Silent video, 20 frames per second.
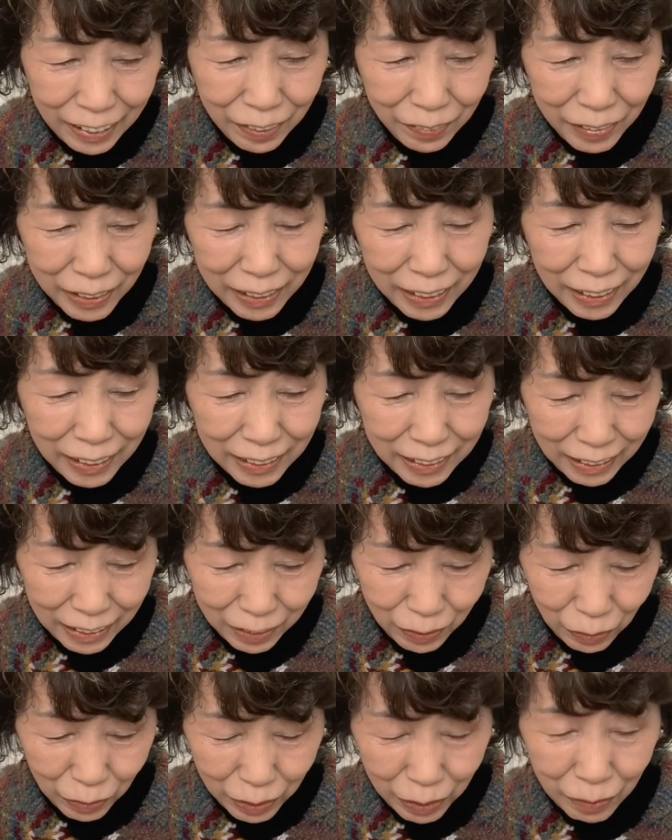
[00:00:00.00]
見ていて
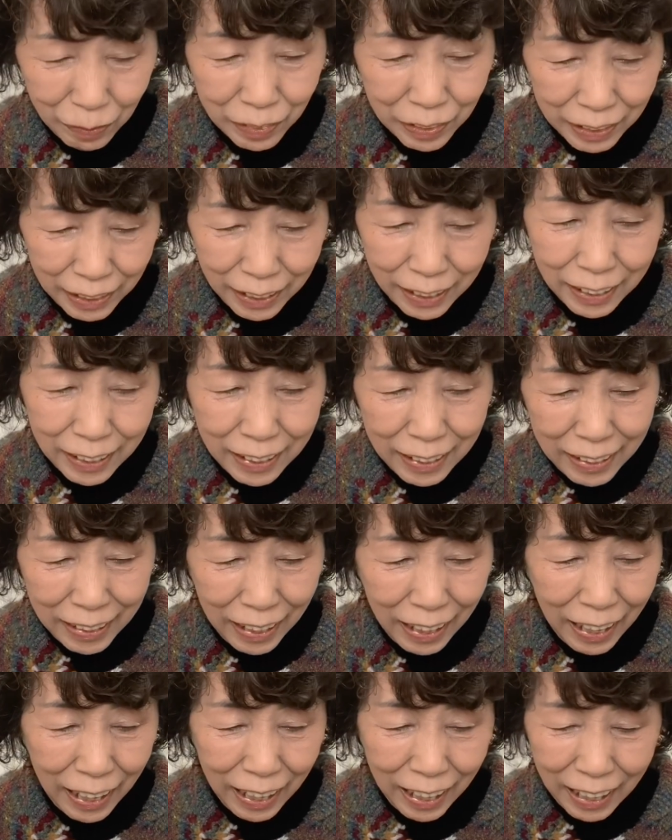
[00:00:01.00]
とってもね、
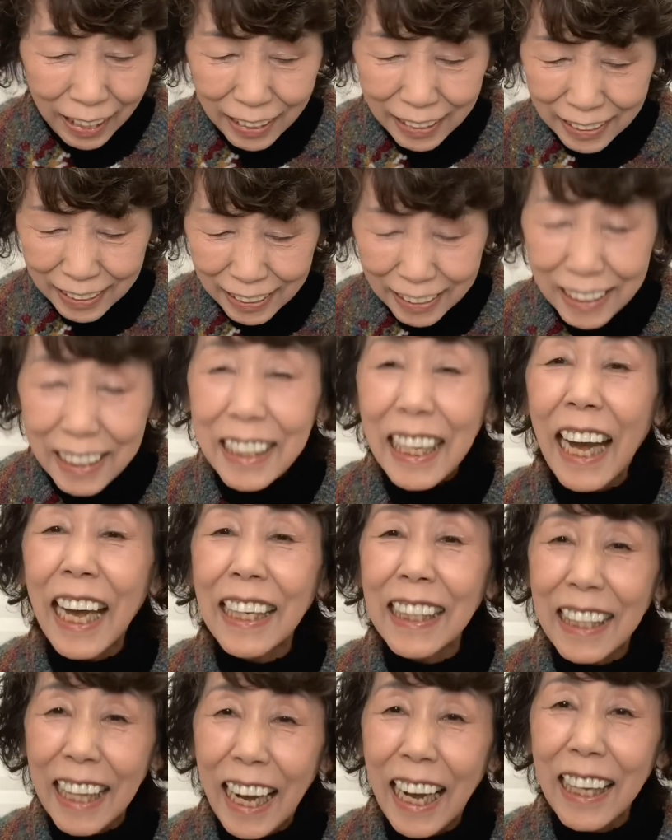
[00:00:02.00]
ああ行きた
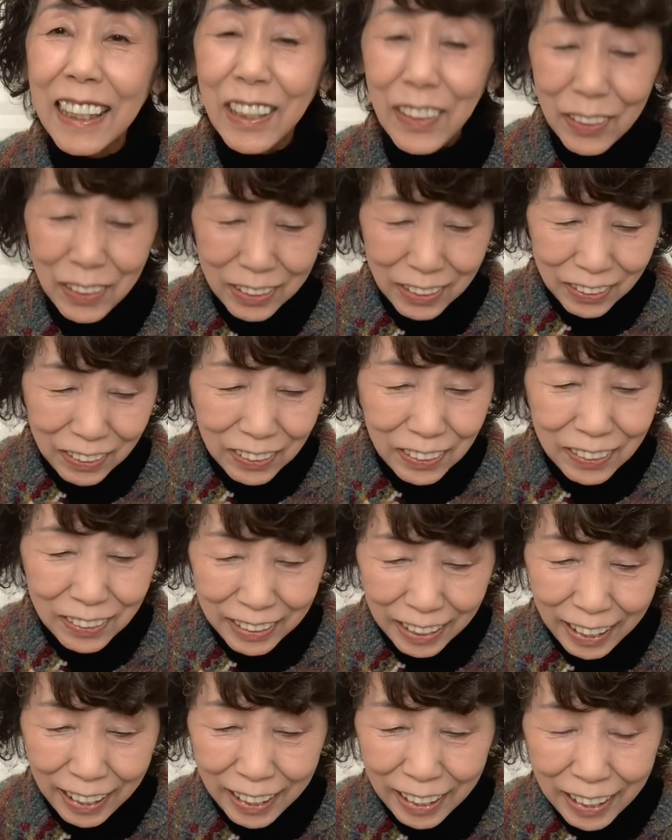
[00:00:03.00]
いなと、すごく
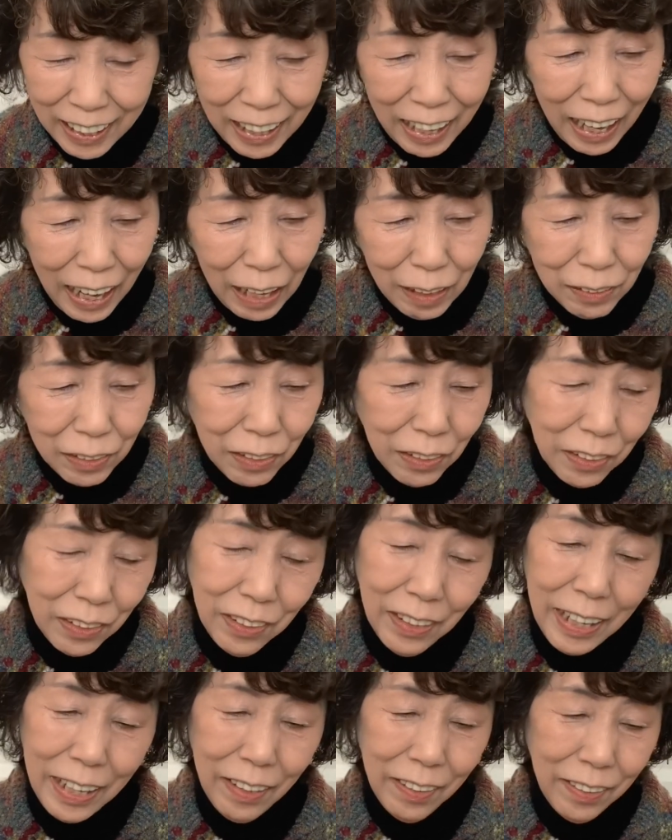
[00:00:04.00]
ね
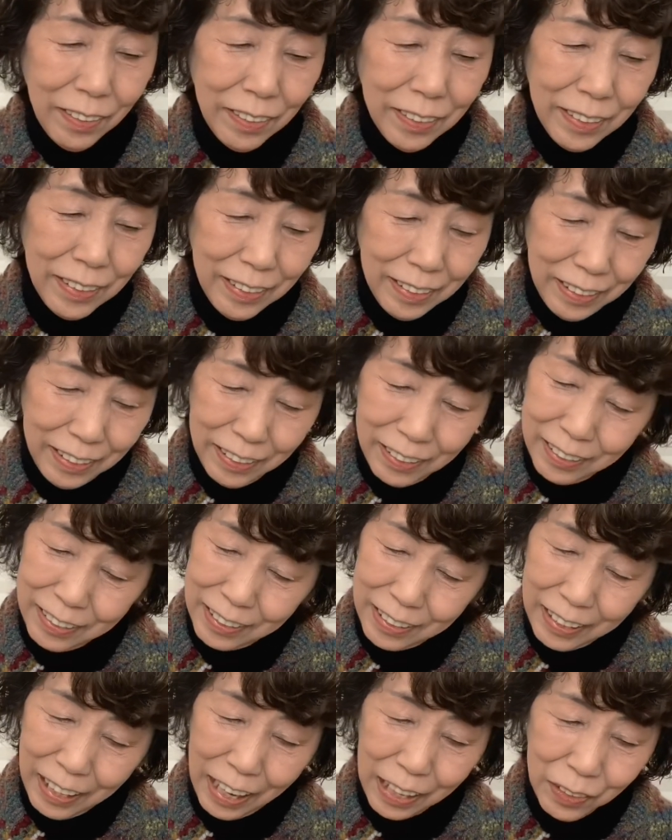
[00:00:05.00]
アウトドアを
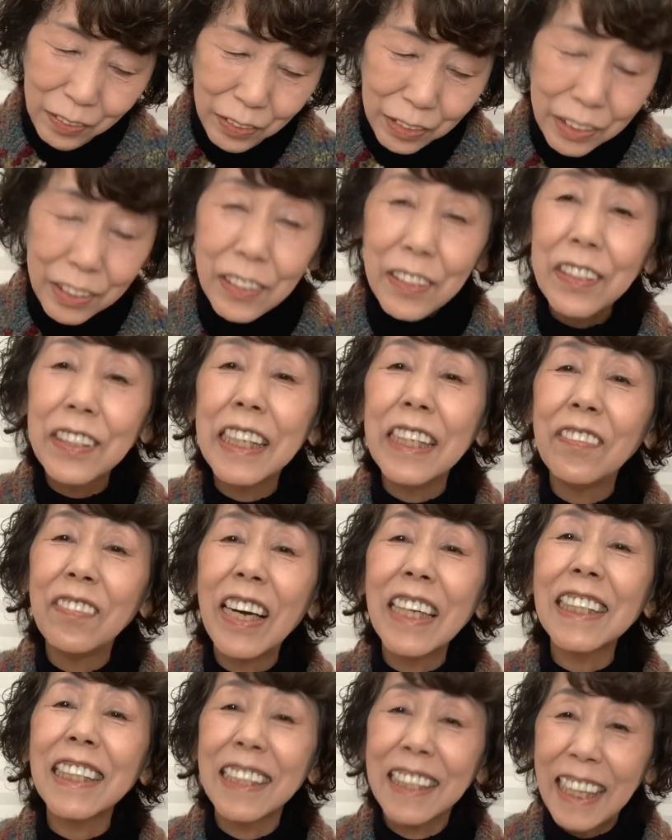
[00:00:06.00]
あくすぐり
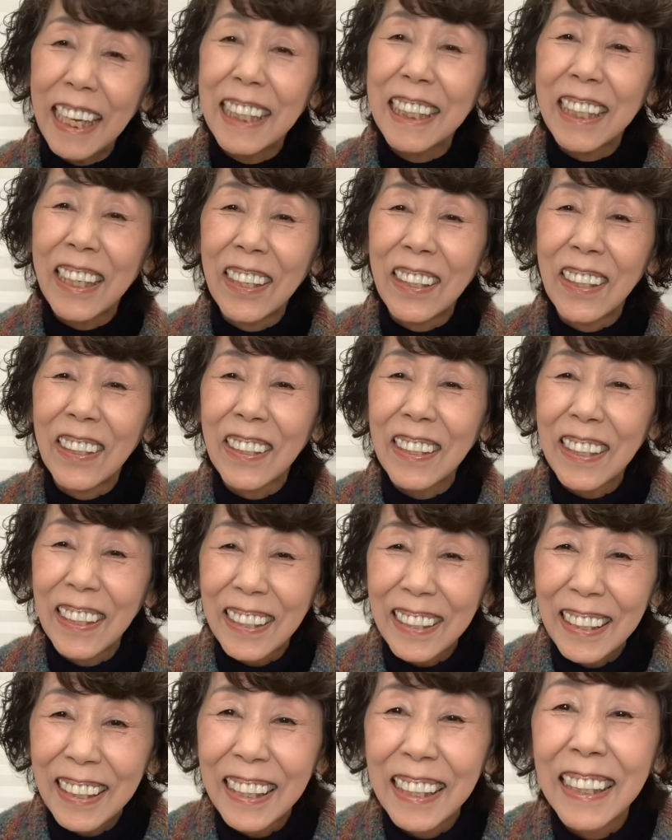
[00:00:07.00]
ますね、人の
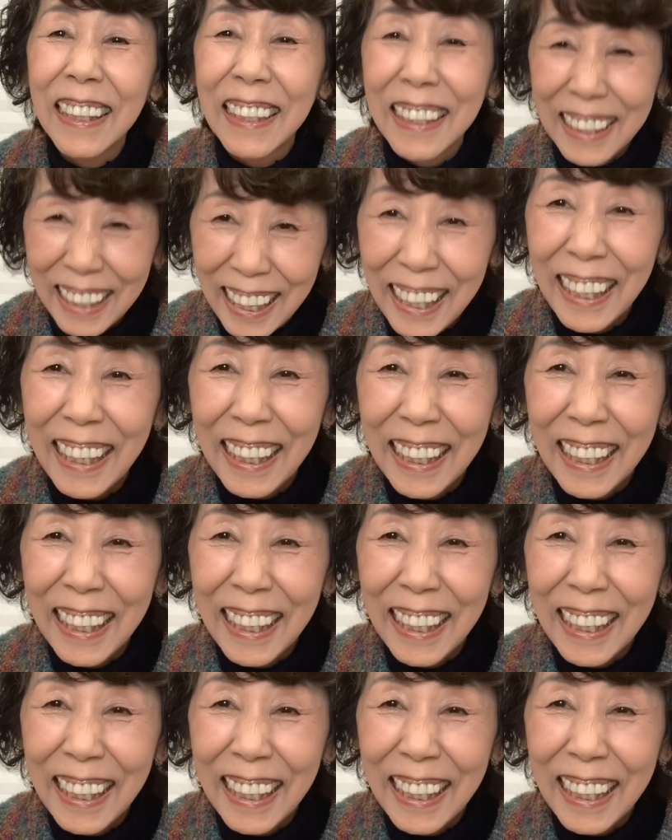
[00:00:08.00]
心をね。